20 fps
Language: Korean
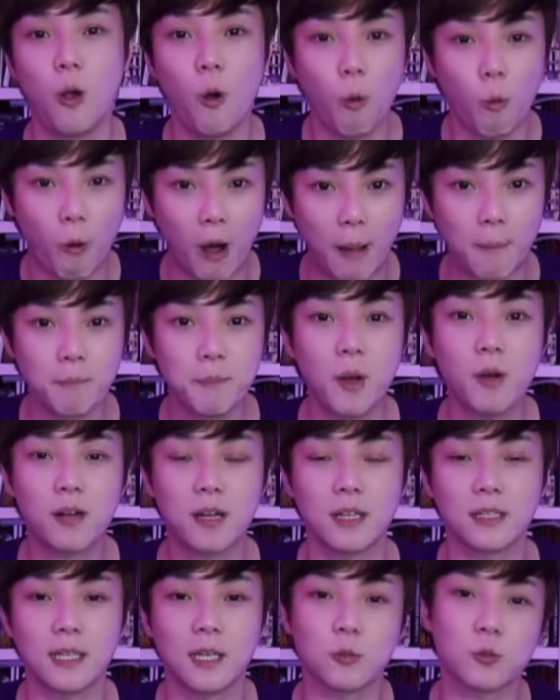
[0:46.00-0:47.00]

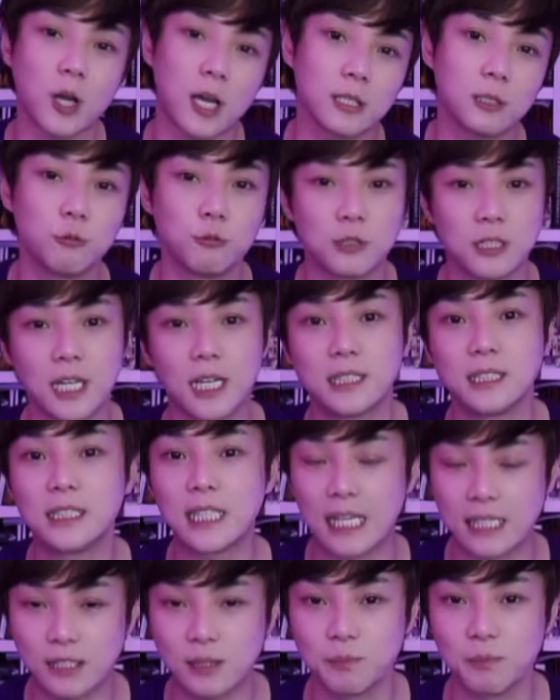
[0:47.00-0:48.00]
완벽하게 좌지우지하지는
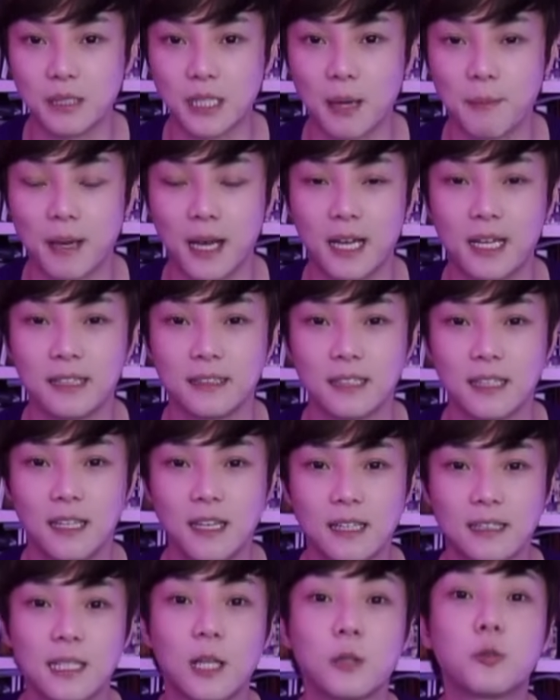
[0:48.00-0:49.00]
않습니다만
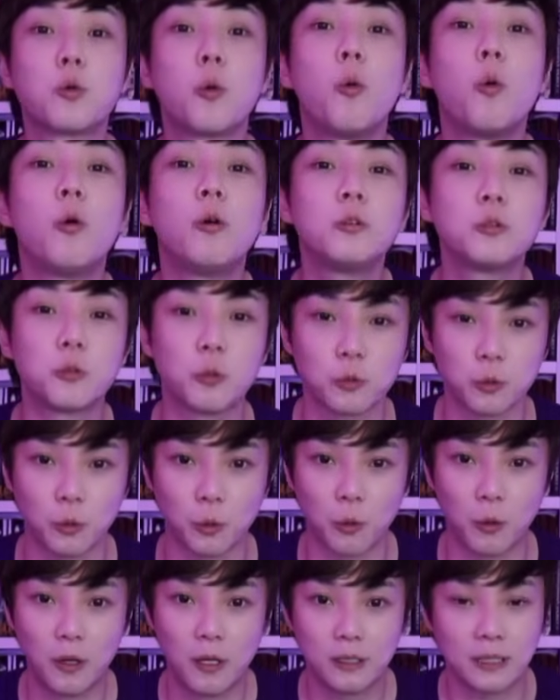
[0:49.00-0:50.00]
그냥 조언 정도
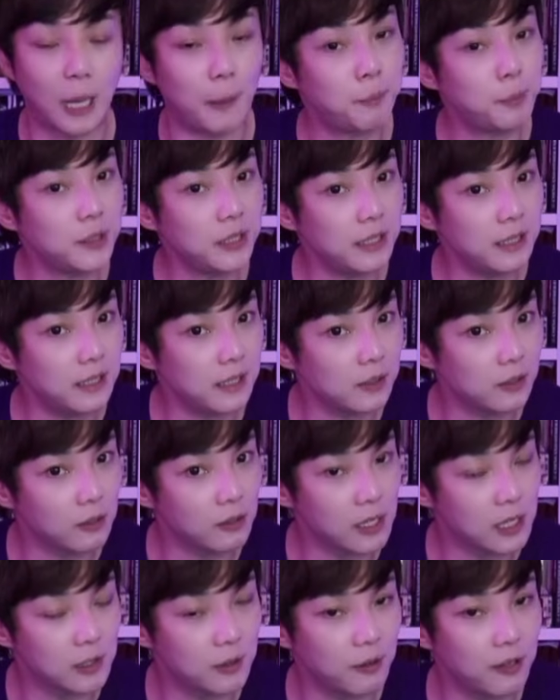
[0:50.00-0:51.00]
나쁜 일이
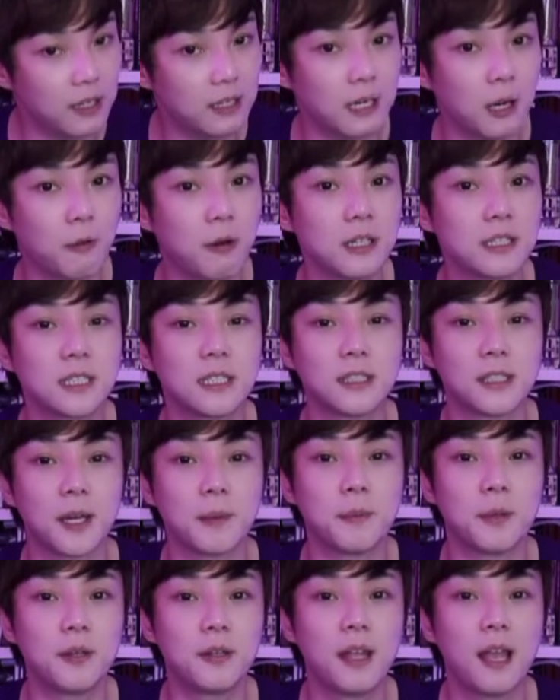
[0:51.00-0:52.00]
일어날 거야 라고
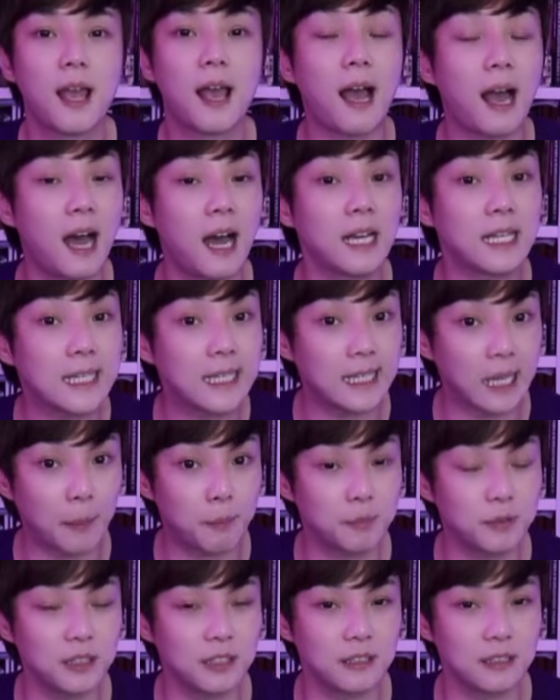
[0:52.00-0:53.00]
하신다면 아 이
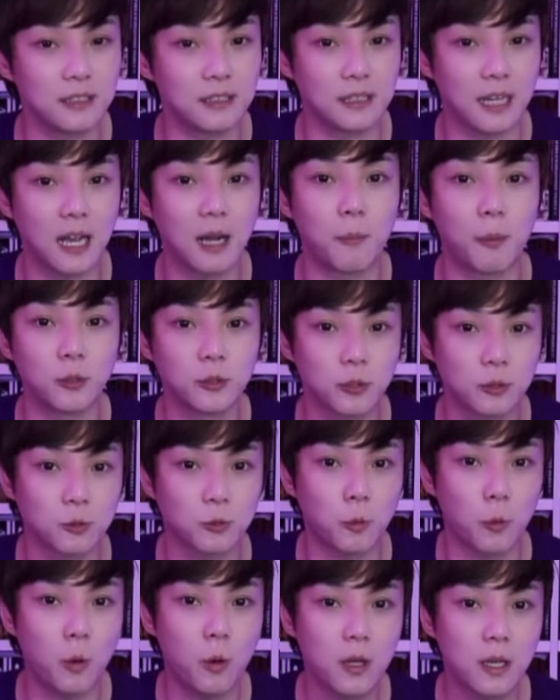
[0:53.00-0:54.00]
나쁜 일을 내가 먼저
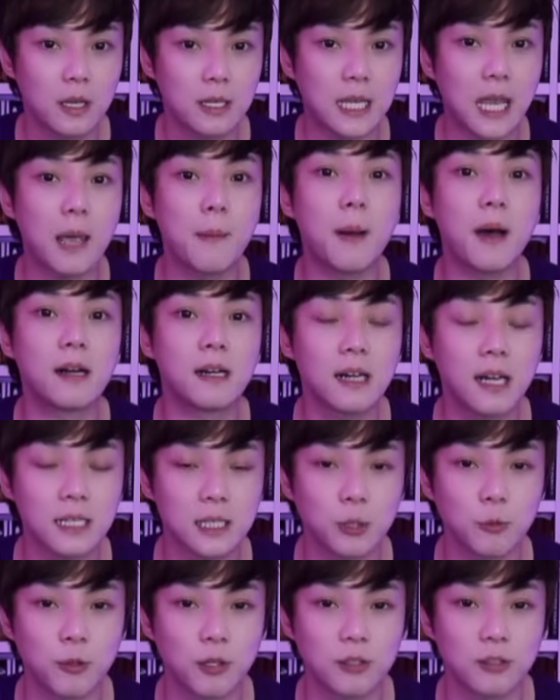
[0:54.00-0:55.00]
듣고 예방을 하기
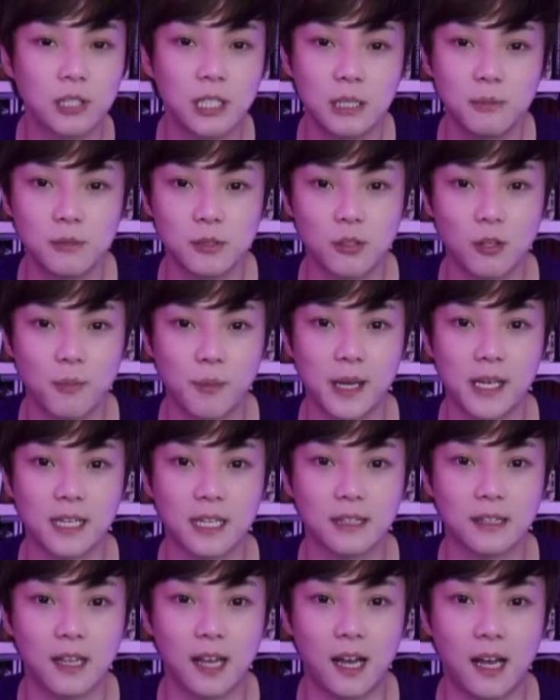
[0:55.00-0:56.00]
위해서 힘을
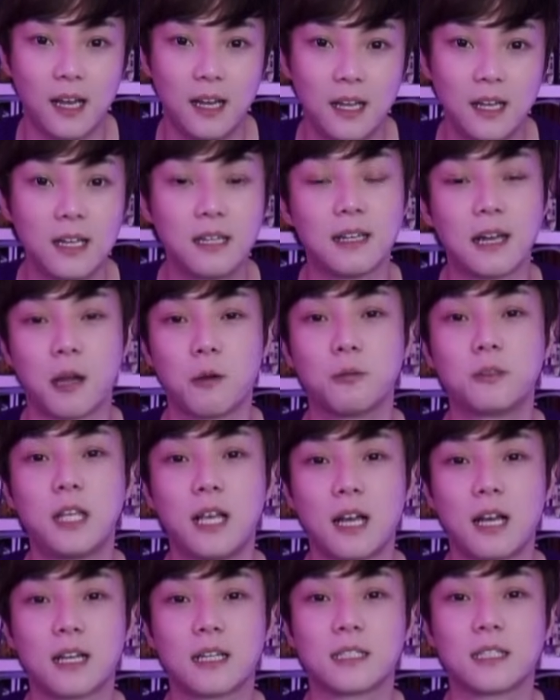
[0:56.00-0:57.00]
써봐야겠다 라고
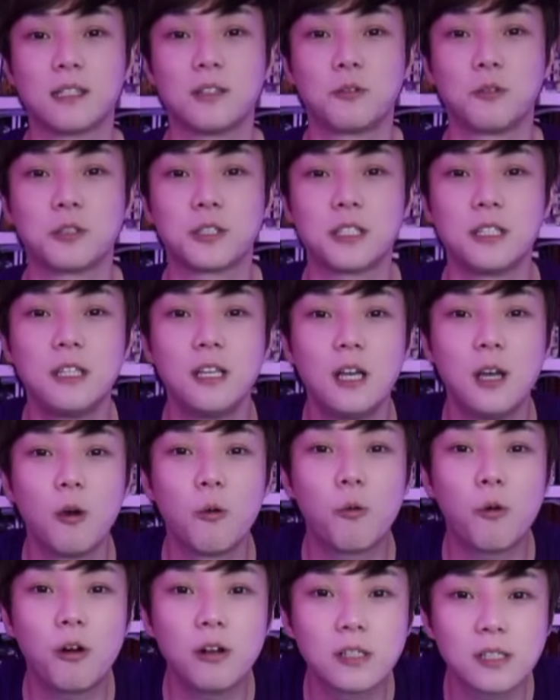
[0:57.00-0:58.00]
생각하시는 것이
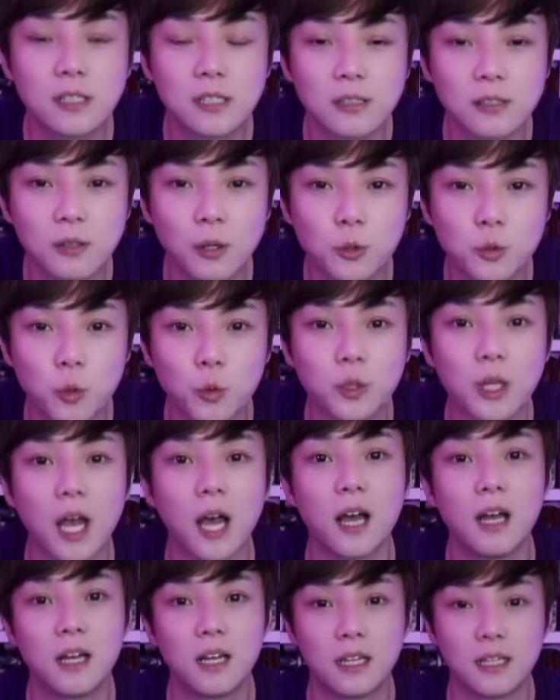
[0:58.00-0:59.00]
훨씬 더 좋다
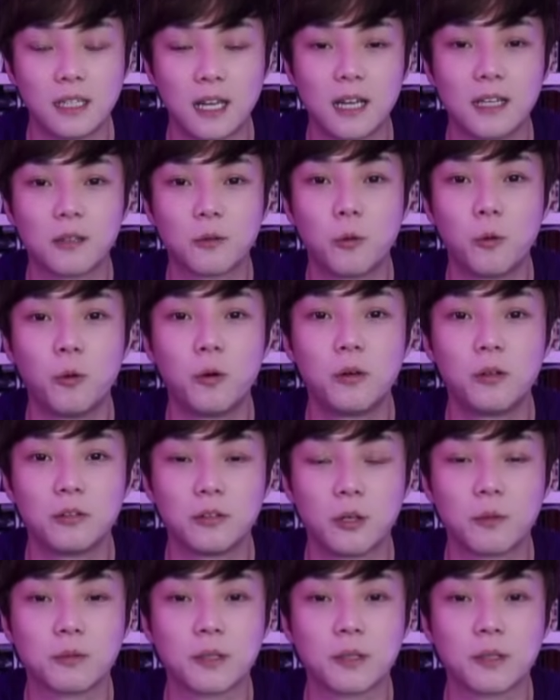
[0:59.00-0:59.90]
라고 여러분께